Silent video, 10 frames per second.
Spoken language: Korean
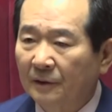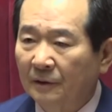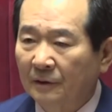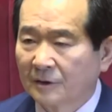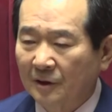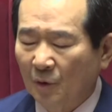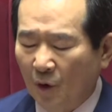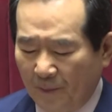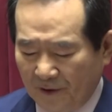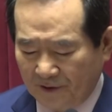영 점
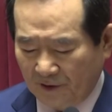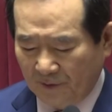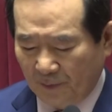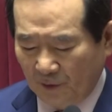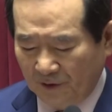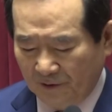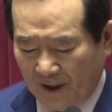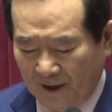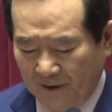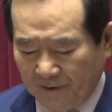오 퍼센트 포인트
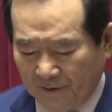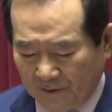내리는